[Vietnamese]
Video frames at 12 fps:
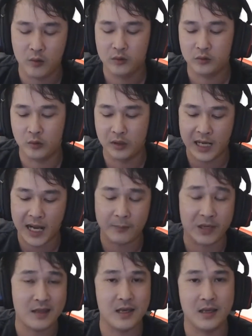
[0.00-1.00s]
tụi nó làm
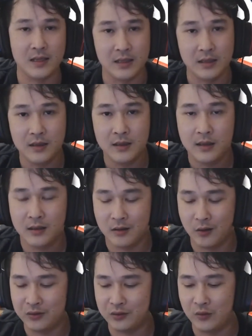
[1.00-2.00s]
cái gì
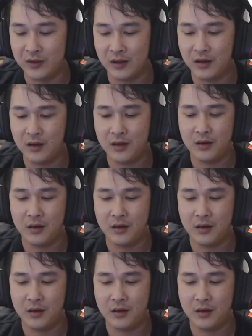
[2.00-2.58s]
rồi tụi nó